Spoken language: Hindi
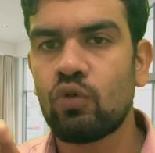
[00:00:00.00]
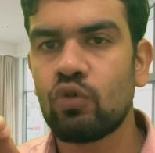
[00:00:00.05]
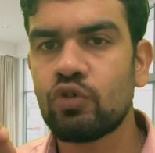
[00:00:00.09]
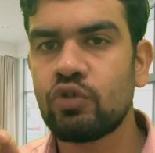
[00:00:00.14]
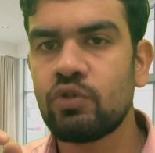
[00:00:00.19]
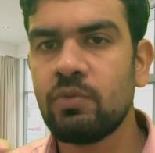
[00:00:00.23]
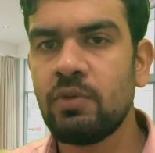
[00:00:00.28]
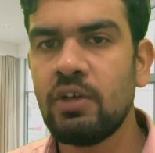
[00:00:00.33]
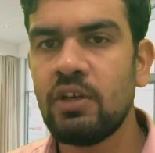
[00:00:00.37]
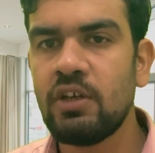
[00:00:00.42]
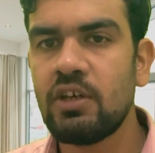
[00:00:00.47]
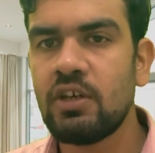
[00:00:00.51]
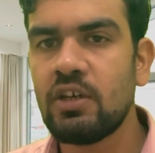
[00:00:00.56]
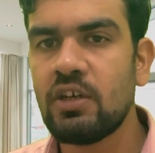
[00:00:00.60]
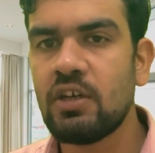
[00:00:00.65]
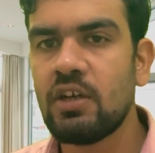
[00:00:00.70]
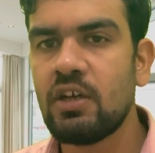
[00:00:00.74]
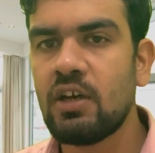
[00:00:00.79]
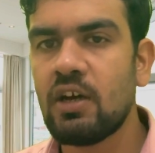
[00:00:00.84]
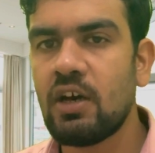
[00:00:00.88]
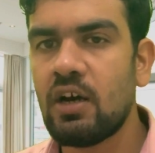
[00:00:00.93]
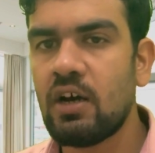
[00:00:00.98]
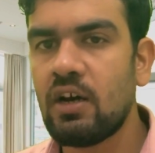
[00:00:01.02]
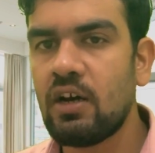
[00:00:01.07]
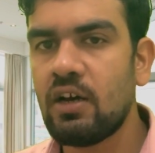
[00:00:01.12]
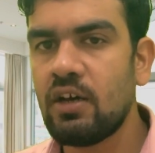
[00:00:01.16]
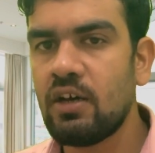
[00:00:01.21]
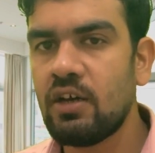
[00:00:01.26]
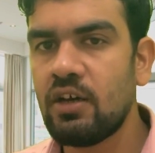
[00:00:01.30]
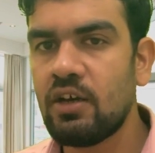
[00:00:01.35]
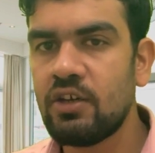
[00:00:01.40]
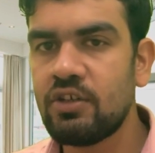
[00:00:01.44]
उसमें
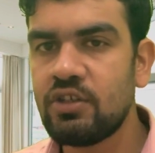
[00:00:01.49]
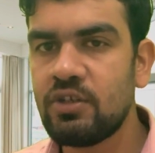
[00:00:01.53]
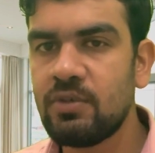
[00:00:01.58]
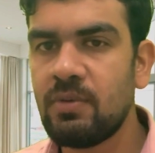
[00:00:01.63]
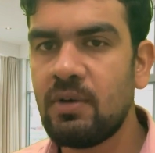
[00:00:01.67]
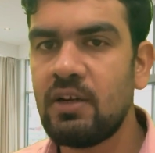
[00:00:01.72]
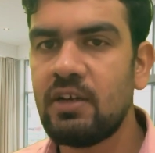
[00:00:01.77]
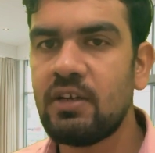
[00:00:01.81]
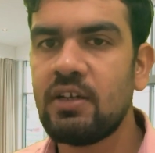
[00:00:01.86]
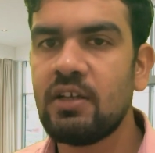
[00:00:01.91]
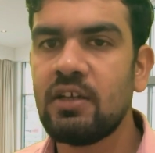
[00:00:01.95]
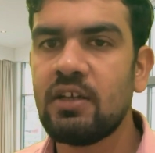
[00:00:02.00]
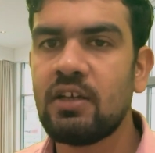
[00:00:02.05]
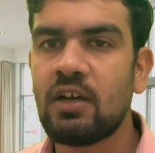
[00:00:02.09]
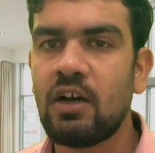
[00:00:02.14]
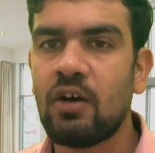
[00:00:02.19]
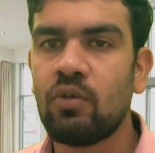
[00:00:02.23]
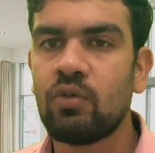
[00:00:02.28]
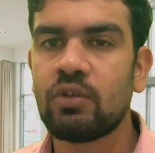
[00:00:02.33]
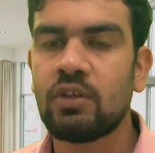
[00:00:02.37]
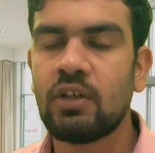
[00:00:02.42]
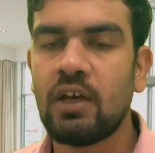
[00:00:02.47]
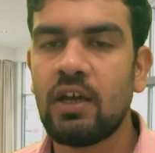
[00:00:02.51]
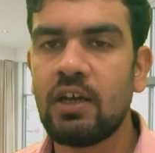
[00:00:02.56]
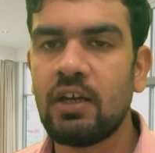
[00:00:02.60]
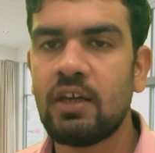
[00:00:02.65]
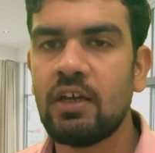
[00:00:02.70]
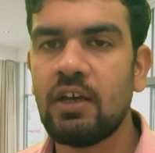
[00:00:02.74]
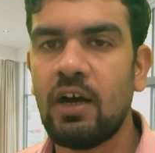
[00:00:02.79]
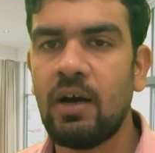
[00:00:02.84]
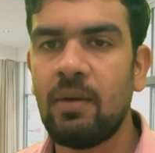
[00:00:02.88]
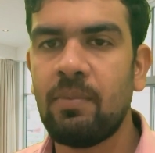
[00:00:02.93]
एलिजिबिलिटी का होता है
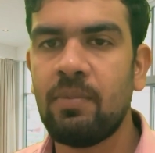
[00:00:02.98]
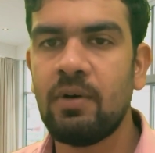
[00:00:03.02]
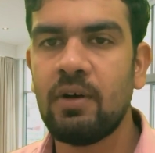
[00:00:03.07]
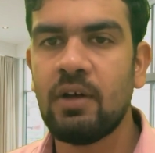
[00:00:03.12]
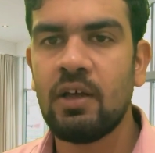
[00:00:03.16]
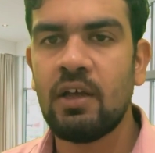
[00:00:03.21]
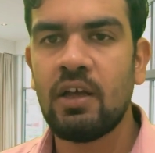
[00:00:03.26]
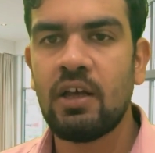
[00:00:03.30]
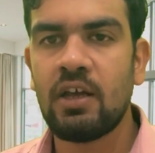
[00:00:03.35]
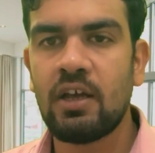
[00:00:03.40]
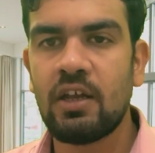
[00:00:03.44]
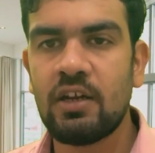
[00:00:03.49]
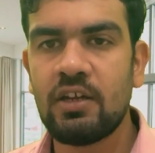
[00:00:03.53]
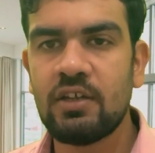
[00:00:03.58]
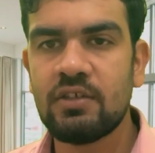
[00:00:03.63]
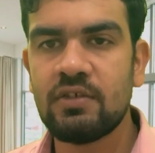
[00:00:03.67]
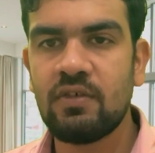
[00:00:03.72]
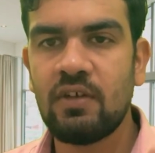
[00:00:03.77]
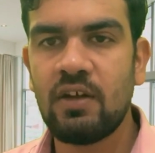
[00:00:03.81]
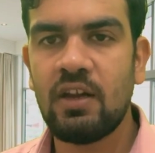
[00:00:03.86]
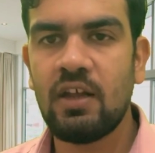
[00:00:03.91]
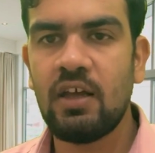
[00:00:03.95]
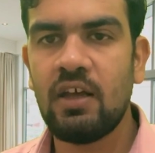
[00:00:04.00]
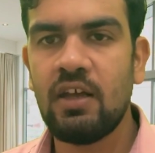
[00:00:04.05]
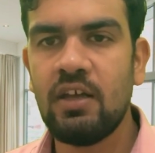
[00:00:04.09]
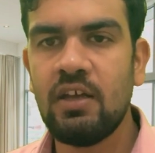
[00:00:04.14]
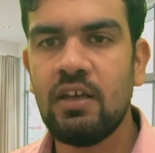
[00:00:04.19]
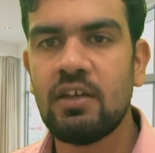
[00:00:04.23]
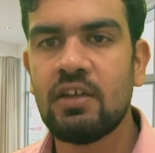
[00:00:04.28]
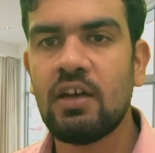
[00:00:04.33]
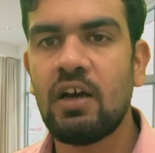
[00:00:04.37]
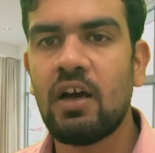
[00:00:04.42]
कि आप एलिजिबल हैं
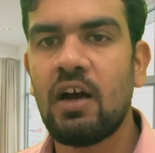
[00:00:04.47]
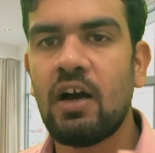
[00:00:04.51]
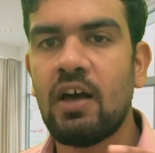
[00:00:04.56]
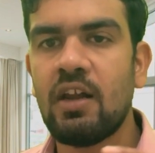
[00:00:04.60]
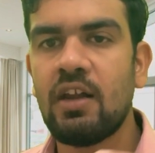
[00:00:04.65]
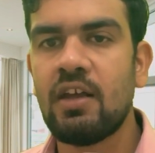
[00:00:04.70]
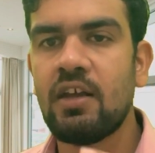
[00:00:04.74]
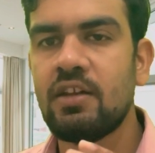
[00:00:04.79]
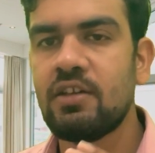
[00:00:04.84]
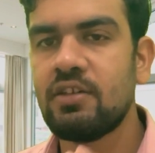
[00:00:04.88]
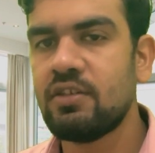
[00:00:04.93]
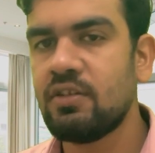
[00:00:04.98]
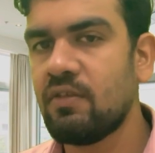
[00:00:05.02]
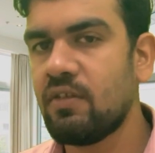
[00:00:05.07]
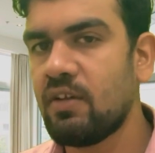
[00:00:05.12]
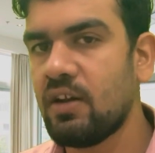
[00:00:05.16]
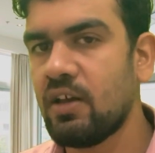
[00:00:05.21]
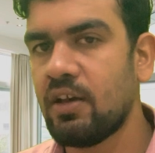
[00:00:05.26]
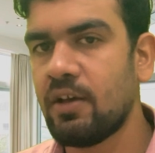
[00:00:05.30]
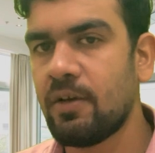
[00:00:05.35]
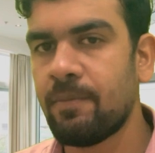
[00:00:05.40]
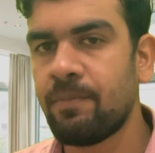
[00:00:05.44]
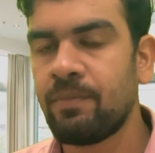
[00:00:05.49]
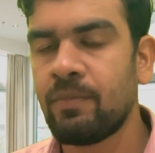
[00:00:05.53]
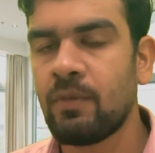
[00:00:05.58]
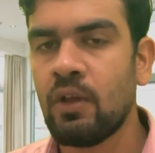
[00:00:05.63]
या अन एलिजिबल हैं